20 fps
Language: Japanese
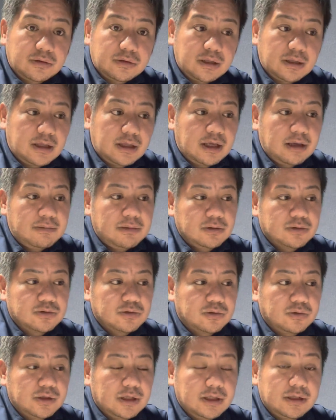て悩みを
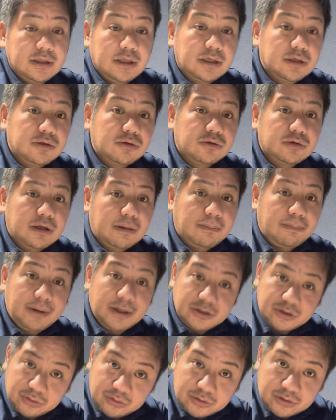相談できるような場
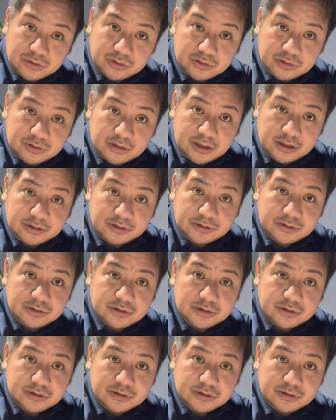所を作っていく